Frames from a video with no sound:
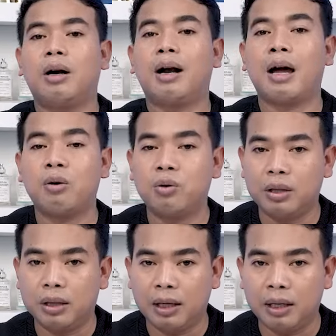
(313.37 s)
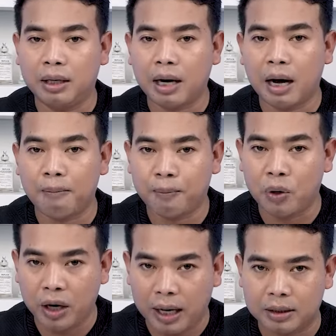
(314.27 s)
Nautica
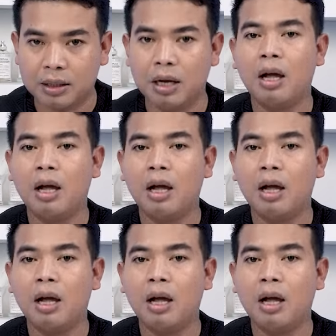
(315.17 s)
Voyage.